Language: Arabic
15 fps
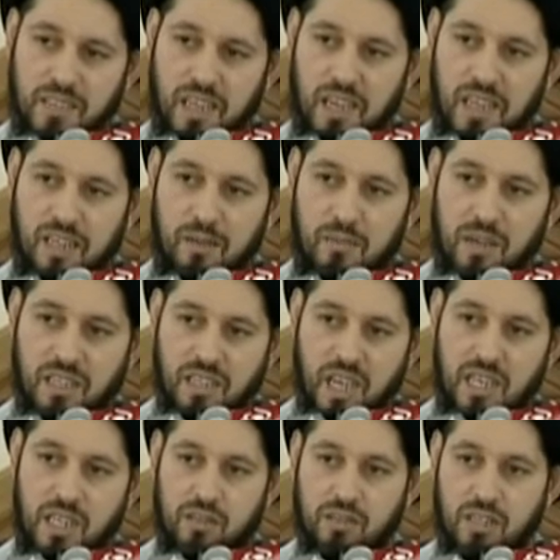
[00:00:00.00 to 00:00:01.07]
اهل البيت
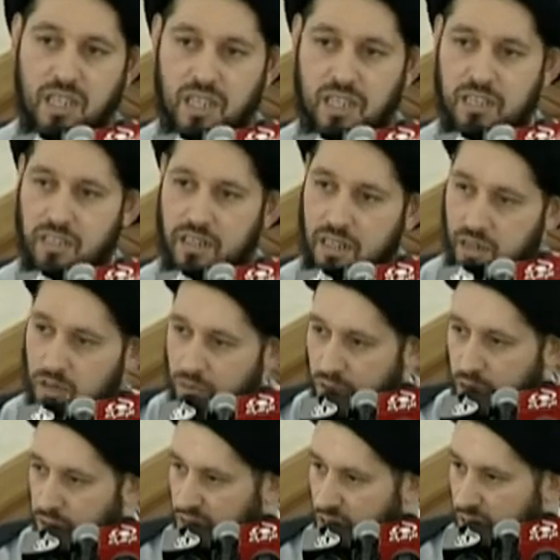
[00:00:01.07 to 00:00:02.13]
اي شيء صنعوا
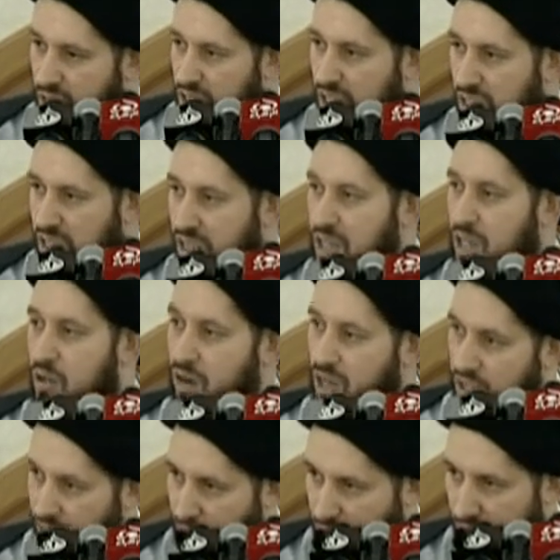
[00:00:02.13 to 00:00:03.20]
فهو الصحيح لو
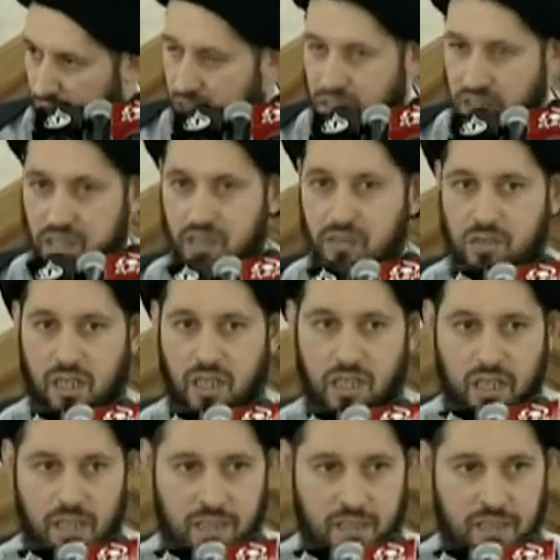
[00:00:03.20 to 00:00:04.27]
اكثر من هذا صنعوا
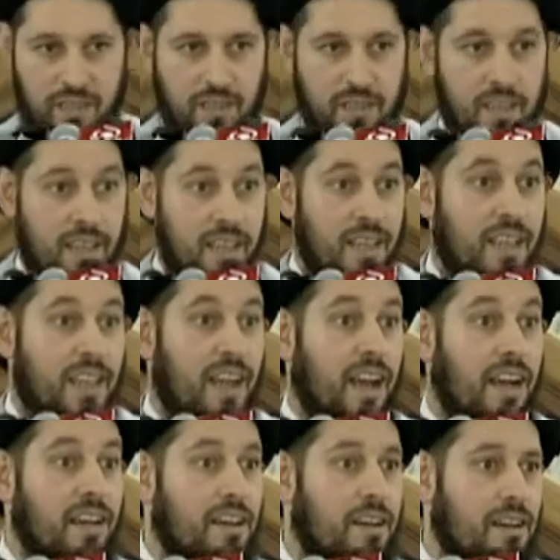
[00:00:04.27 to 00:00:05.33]
صحيح
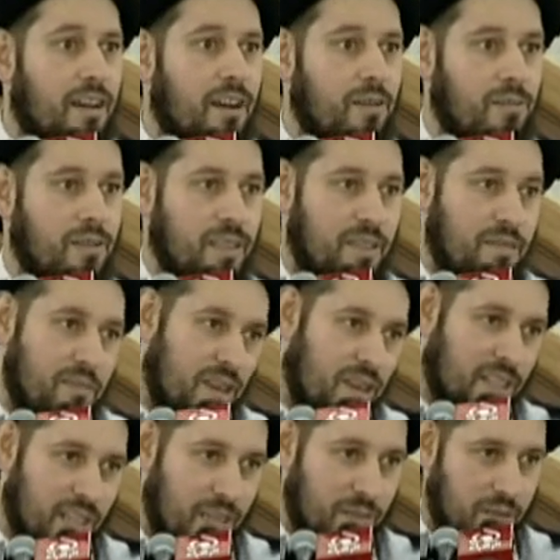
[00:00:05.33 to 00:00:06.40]
الراوي ما
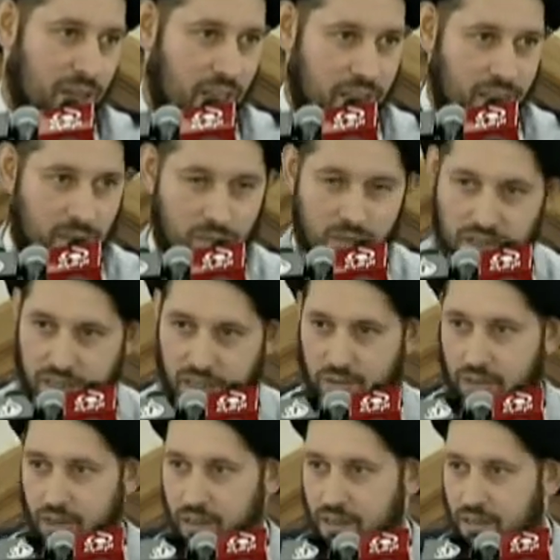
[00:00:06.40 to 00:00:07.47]
كان بهذا
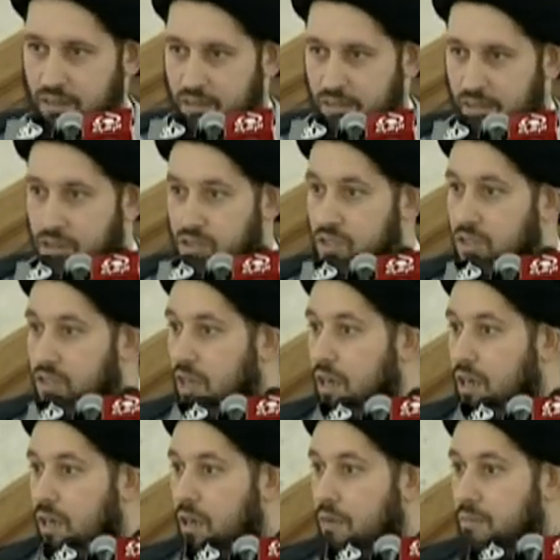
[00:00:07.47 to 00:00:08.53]
المستوى
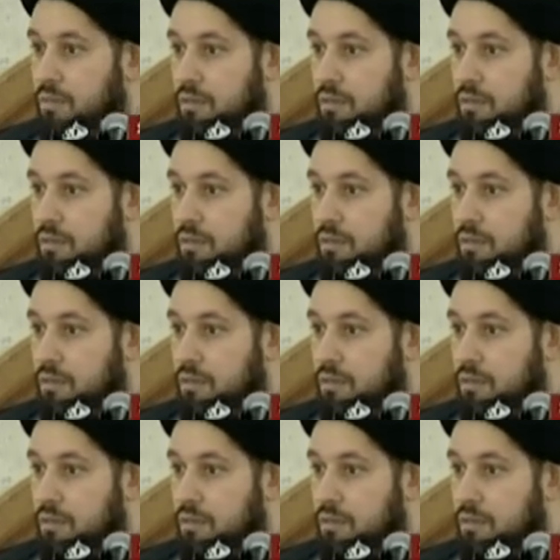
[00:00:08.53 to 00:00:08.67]
استغرب